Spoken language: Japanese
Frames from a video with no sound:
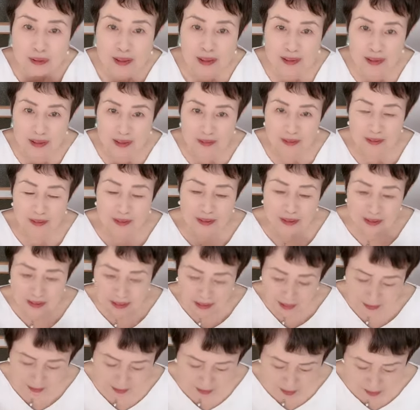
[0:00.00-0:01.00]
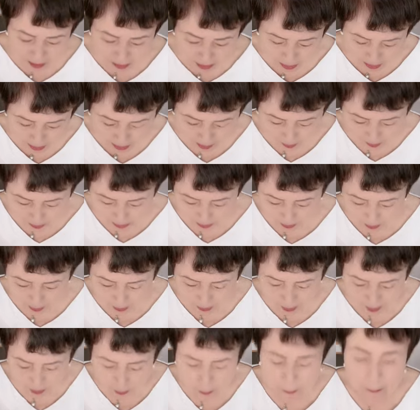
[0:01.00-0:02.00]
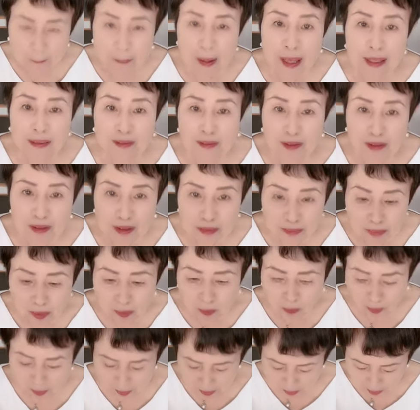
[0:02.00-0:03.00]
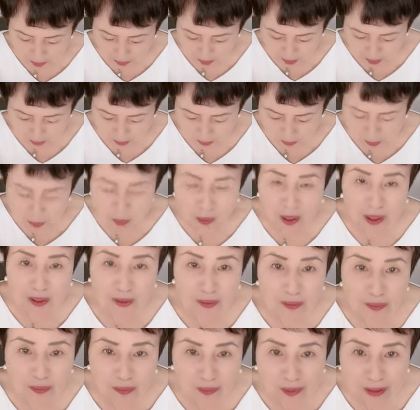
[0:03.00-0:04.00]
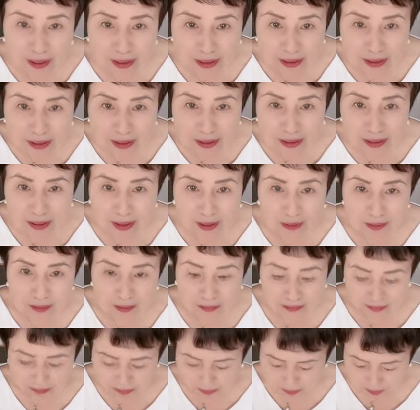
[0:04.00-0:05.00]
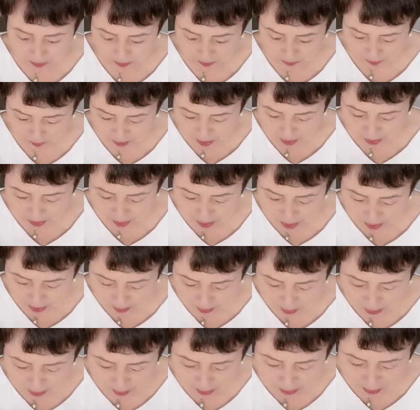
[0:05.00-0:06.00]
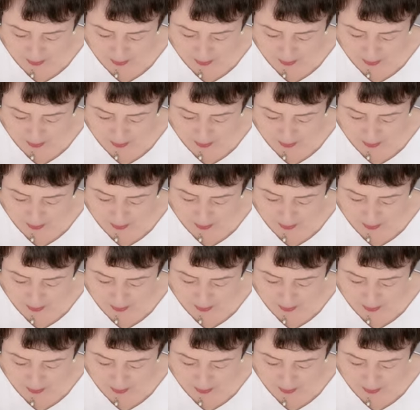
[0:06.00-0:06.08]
エルバーねどっちかといえばねあのパンよりもあのご飯の方が好きなのね